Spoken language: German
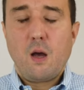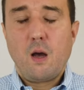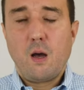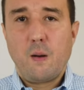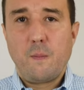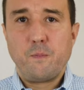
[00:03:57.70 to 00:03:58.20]

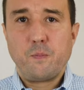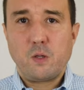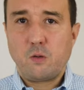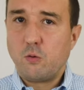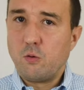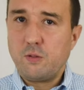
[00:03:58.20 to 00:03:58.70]
Ähm,
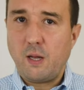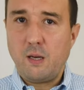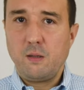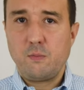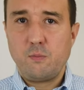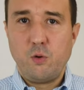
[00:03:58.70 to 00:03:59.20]
und
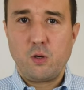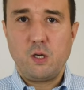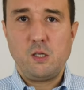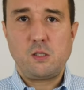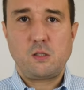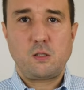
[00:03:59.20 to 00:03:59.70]
dann
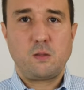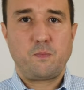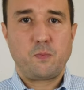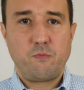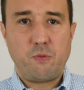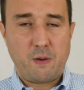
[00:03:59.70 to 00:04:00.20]
möglichst,
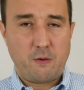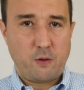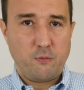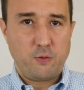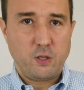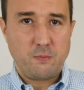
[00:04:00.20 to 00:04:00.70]
wenn man
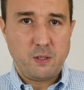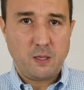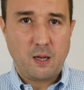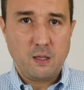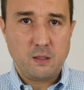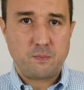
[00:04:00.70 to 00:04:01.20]
vernünftige
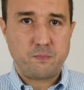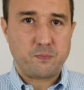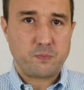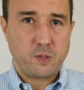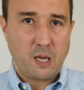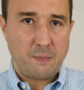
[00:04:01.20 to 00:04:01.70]
Bilder hat,
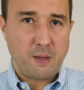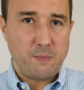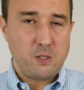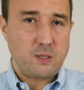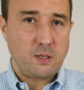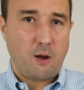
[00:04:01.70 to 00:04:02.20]
einmal
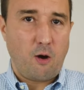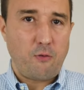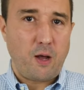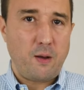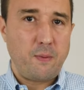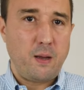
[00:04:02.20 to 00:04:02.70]
ein bisschen
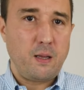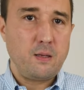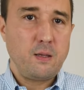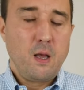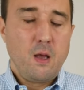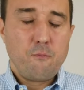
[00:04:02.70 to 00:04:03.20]

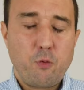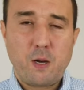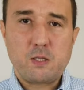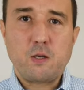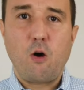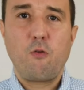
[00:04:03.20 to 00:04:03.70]
aufarbeiten.
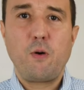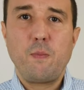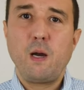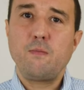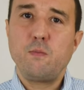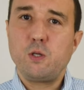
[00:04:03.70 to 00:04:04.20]
Wobei das
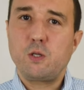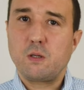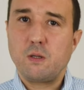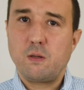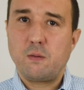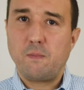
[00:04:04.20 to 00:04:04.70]
Aufarbeiten würde
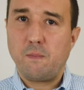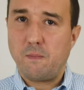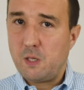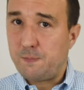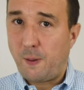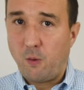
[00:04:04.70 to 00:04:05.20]
ich,
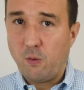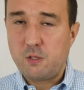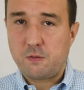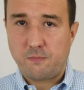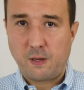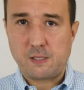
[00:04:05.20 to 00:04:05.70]
ist bei
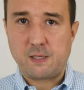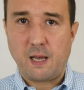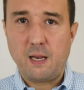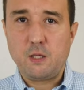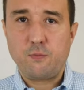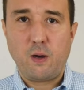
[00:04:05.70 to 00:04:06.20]
uns fast
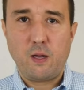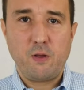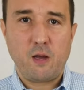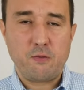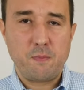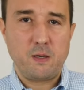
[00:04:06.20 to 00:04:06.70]
gar nicht vorhanden.
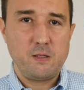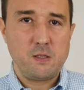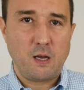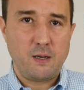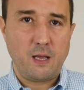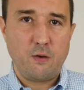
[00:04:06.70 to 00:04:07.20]
Wir
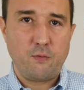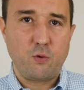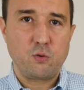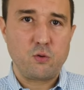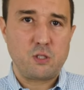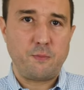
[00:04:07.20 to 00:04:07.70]
machen
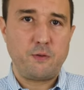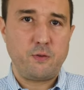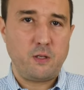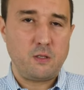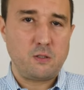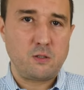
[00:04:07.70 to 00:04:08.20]
HDR-Fotos, damit
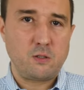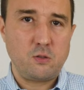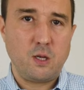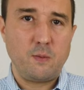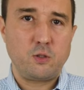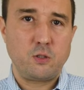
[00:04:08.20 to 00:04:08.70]
wir dieses
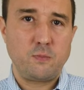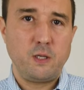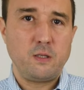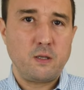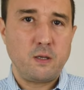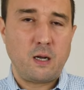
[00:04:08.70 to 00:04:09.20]
dynamische
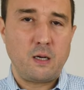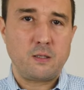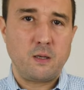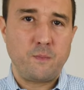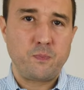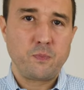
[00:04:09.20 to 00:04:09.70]
Bild
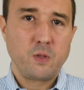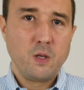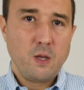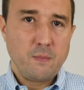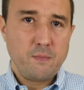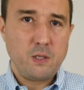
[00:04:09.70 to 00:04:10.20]
halt ähm,
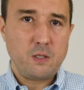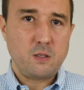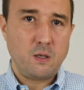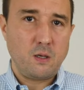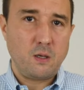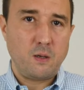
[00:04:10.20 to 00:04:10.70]

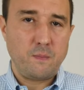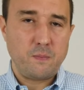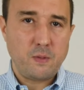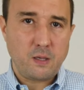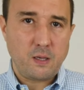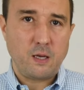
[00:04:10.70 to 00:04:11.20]
mit ähm,
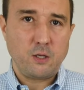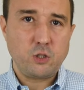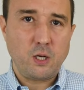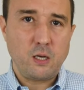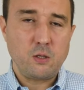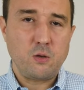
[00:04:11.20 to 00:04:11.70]

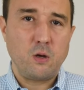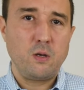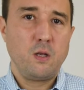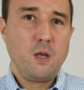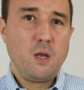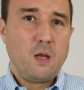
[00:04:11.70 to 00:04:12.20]
herstellen
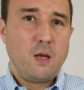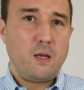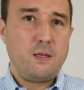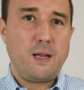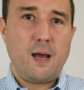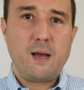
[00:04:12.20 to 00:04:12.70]
können.
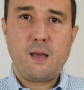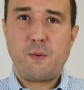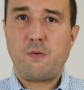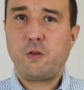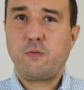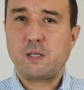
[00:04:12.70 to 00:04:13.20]
Nachher
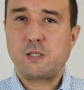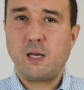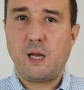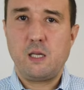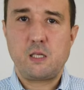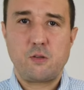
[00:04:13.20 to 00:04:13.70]
machen wir nicht fast
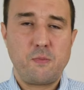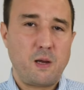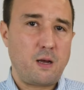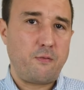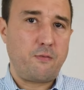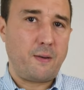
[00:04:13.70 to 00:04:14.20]
gar nichts. Also wir
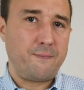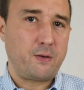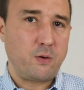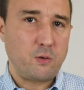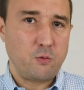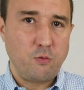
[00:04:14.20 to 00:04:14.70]
machen keine
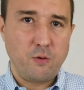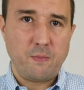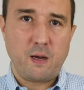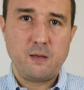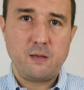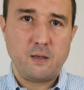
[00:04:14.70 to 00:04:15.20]
Farbwerkkorrektur, wir
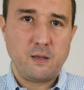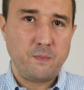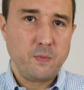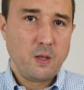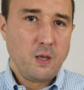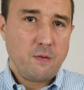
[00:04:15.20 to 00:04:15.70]
machen,
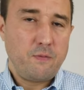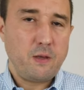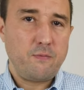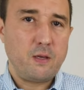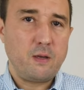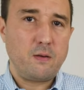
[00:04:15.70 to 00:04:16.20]
ähm,
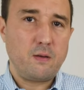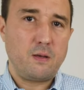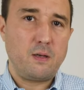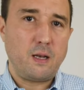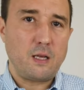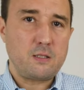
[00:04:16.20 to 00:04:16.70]
wir, wir
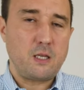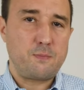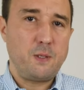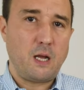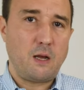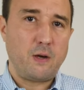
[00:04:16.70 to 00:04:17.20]
lassen
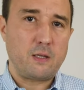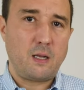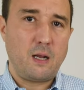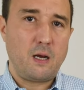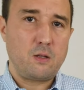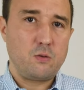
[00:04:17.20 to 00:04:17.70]
das Bild einfach
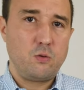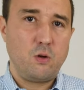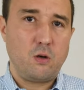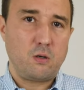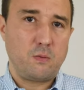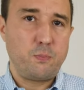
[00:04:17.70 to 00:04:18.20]
danach nur
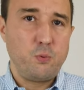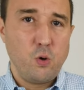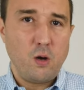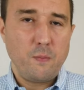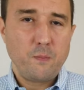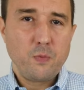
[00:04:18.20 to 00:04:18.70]
noch
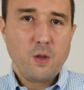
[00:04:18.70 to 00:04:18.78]
pur,